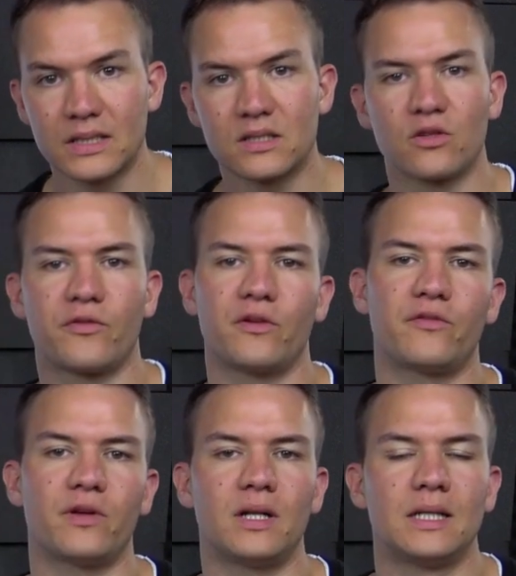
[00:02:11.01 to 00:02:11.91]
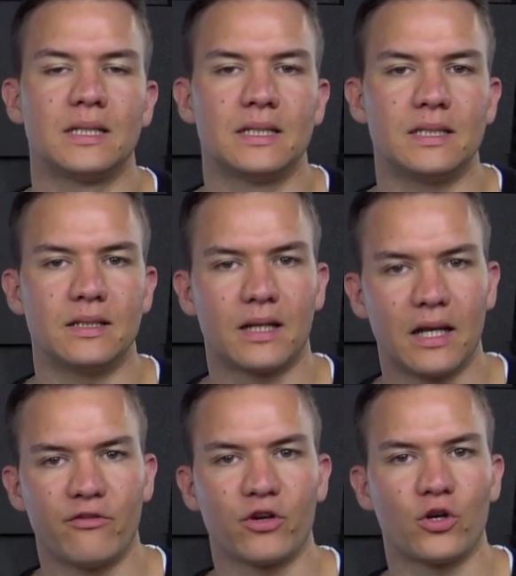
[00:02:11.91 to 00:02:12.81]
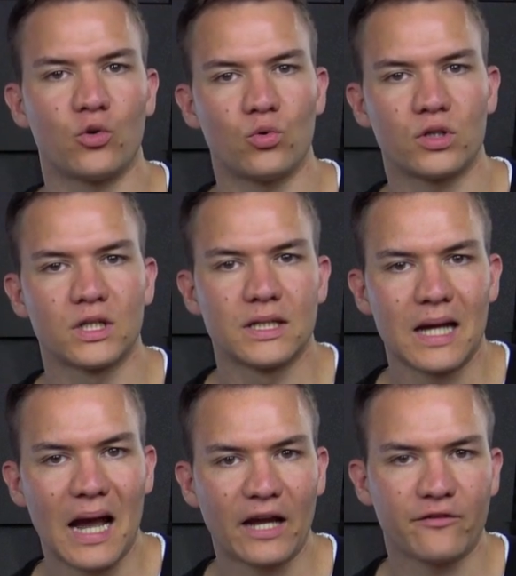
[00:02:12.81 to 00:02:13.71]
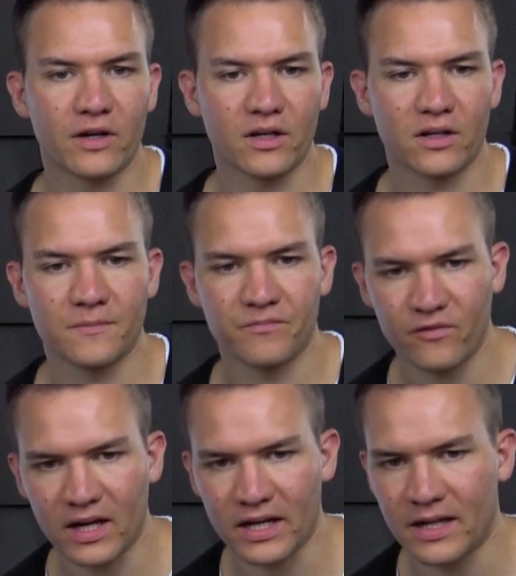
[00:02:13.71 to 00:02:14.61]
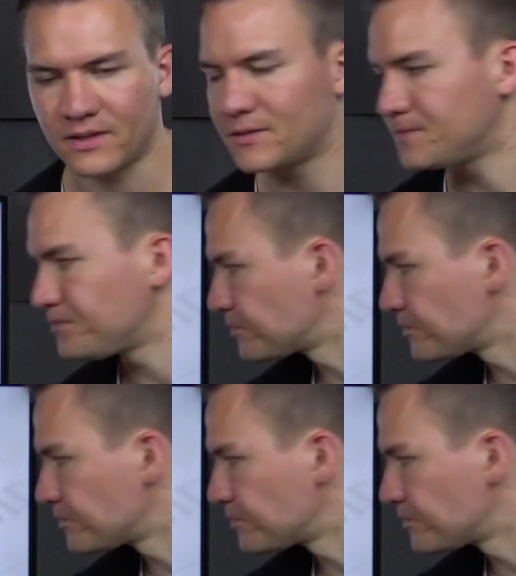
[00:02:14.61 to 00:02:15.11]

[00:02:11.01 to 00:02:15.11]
Das ist auf jeden Fall eine clevere und einfache Variante.